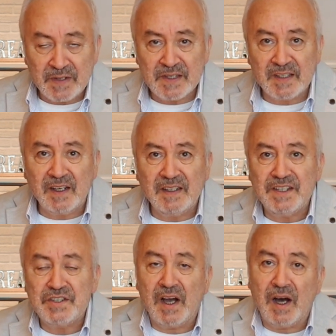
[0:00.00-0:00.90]

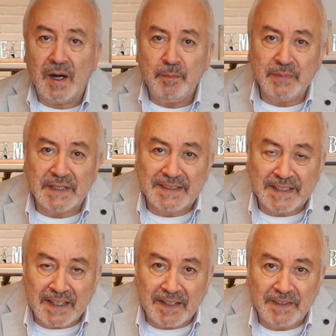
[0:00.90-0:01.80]
sadece hapla
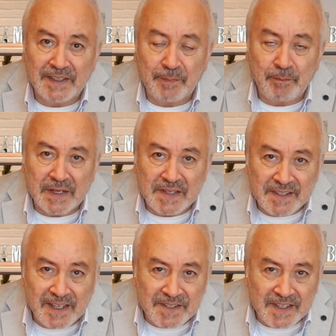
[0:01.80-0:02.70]
tedavi yapmak
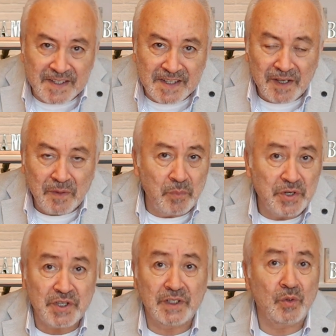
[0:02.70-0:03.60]
isterseniz
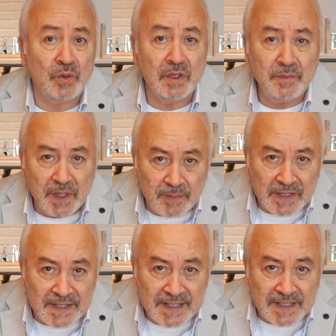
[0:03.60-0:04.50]
başarılı
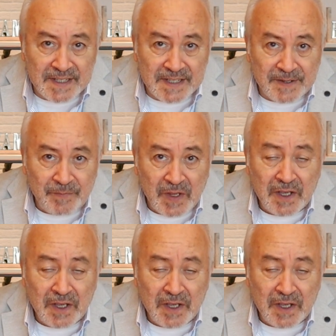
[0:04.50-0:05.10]
olamayabilirsiniz.